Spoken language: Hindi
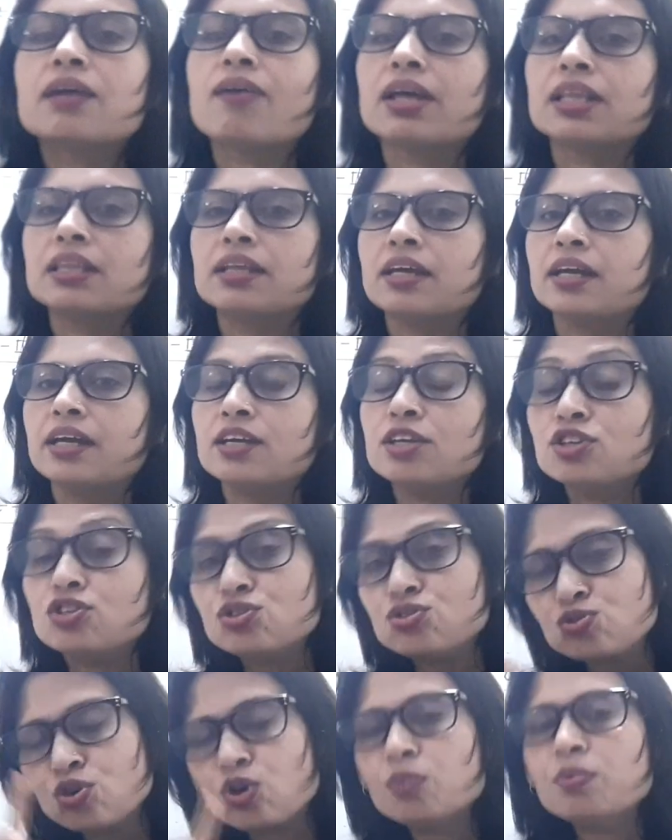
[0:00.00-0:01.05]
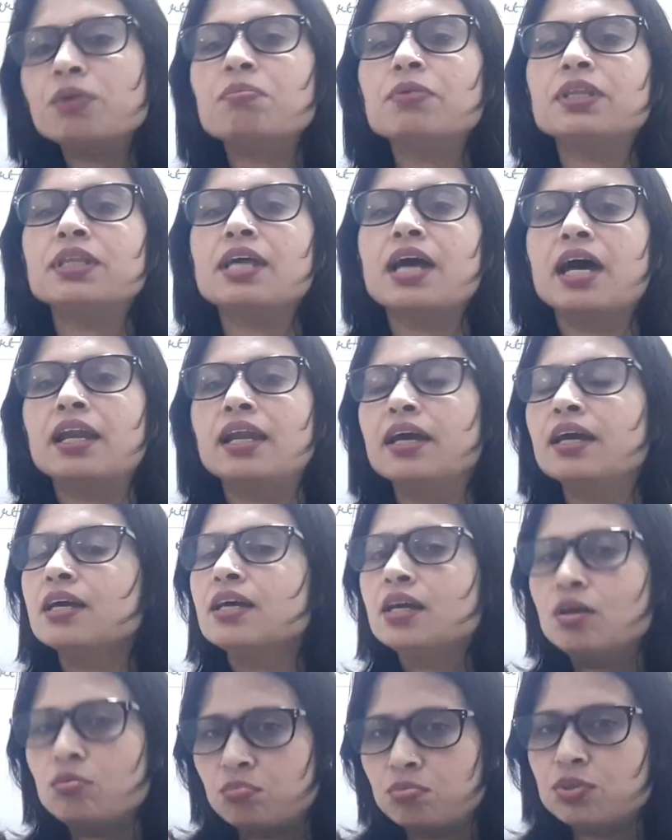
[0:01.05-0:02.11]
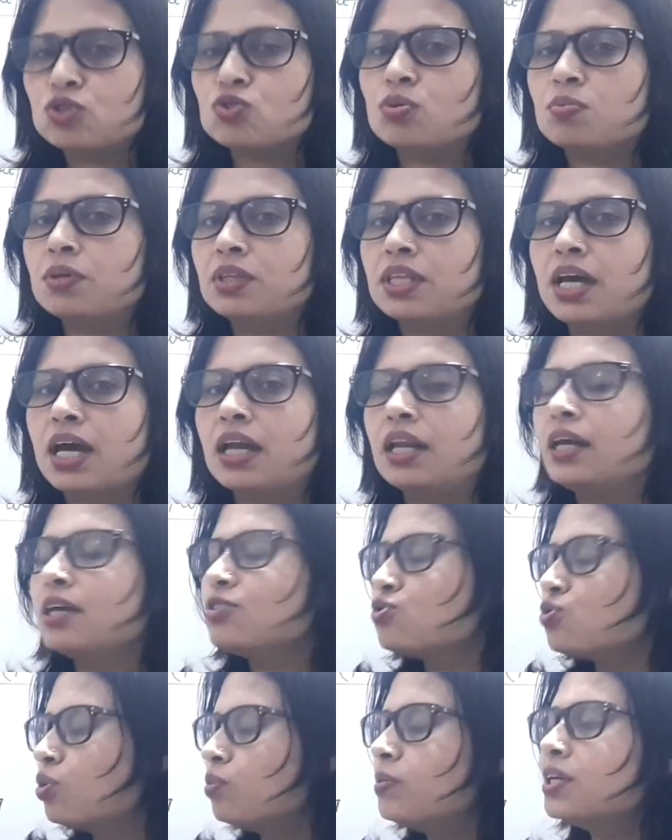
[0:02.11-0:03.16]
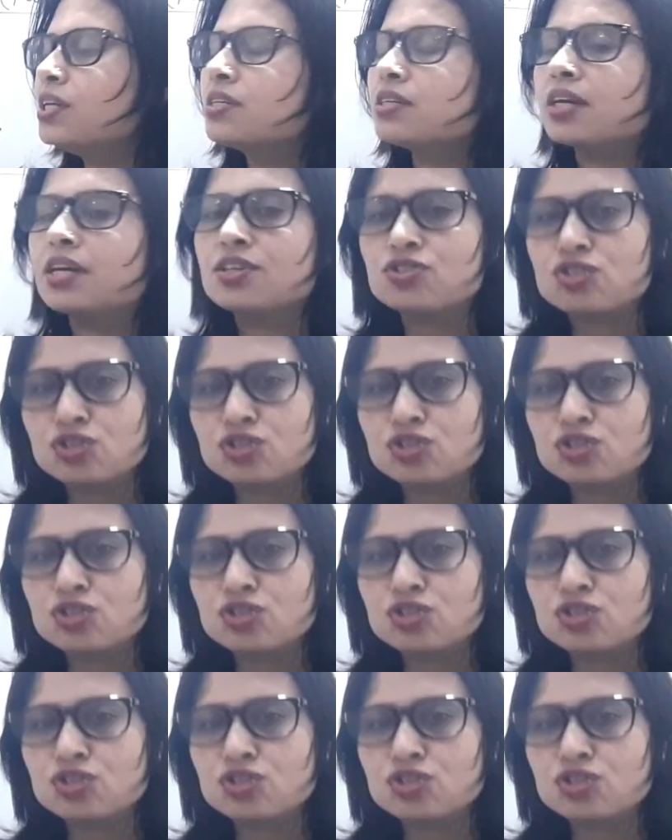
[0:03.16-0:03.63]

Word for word: करवाते हैं जो भी विद्यालय विश्वविद्यालय जो भी इनके